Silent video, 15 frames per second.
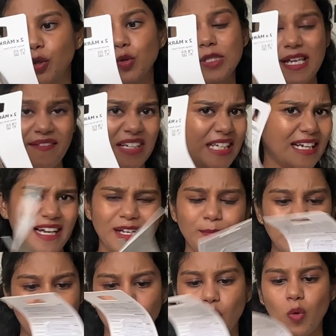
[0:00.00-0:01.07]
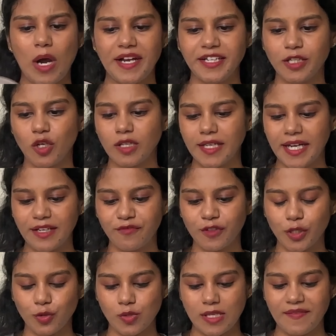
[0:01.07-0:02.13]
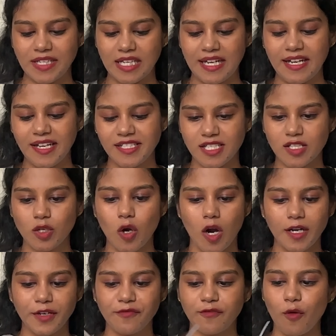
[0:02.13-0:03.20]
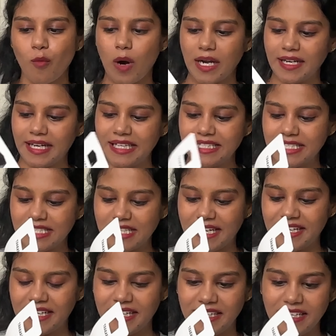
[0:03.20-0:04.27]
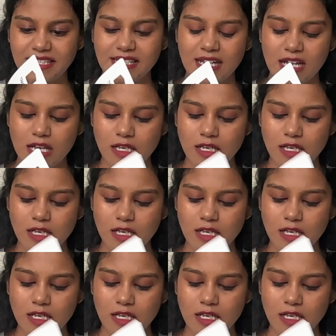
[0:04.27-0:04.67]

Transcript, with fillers: 279 but no I did not get for 279 I just got it for 199 I guess